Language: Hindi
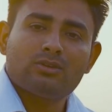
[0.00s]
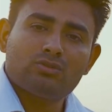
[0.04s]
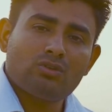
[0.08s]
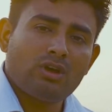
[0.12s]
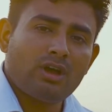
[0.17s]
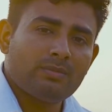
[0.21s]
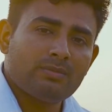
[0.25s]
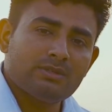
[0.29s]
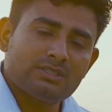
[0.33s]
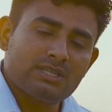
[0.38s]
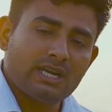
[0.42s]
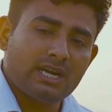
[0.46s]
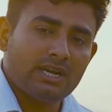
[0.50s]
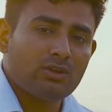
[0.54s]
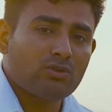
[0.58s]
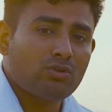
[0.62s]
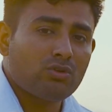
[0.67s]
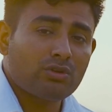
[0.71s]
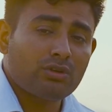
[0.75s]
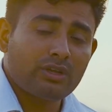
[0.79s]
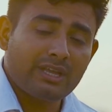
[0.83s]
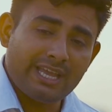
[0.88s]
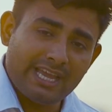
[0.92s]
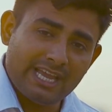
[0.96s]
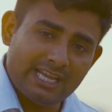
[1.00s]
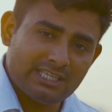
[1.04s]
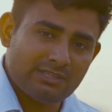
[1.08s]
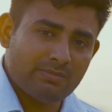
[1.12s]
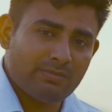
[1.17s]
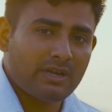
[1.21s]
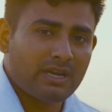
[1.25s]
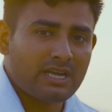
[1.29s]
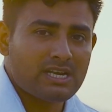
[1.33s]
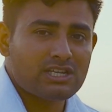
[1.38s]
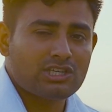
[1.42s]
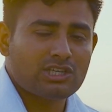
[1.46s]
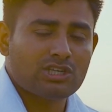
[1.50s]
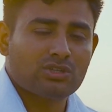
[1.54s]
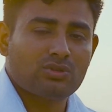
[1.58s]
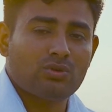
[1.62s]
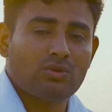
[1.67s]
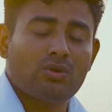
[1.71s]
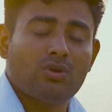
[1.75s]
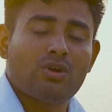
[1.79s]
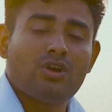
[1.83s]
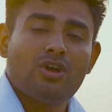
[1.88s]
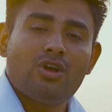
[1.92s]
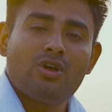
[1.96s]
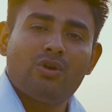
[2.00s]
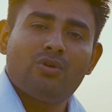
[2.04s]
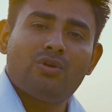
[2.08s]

सो आप इस गाड़ी को कैश में खरीद सकते हो